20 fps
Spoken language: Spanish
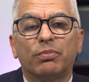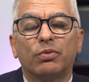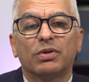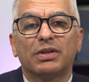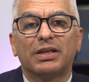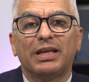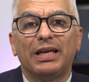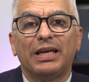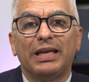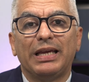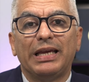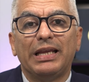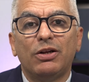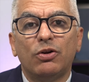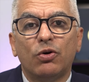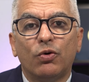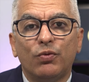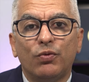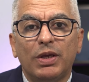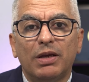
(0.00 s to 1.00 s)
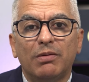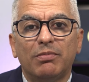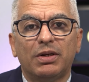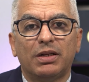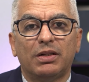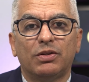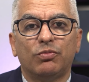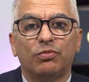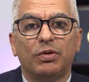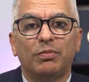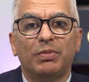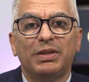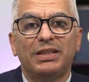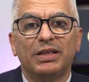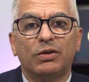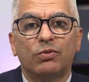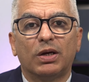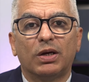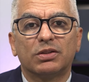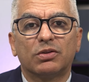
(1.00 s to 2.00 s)
porque en noviembre del
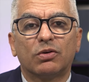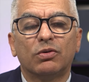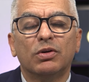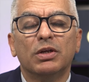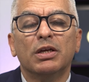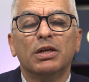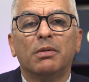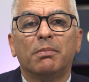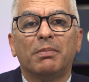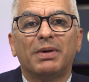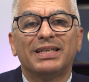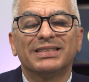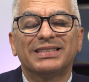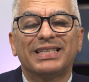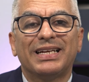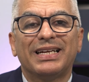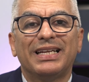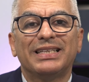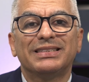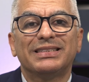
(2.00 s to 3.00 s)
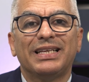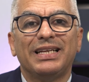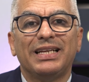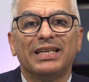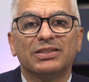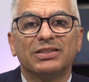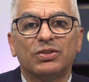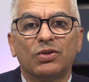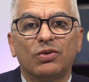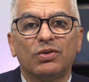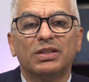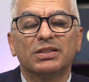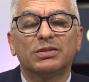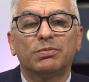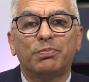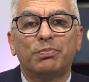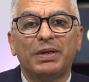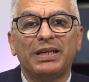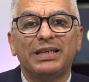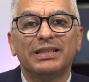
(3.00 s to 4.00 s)
2024 van a ser las
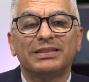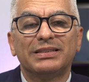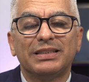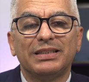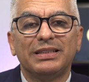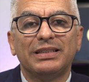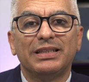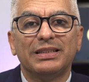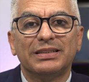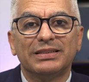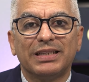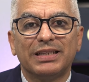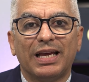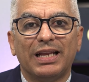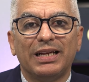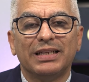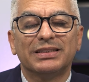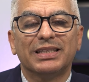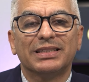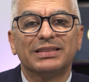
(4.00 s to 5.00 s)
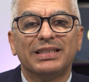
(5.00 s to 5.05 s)
elecciones presidenciales.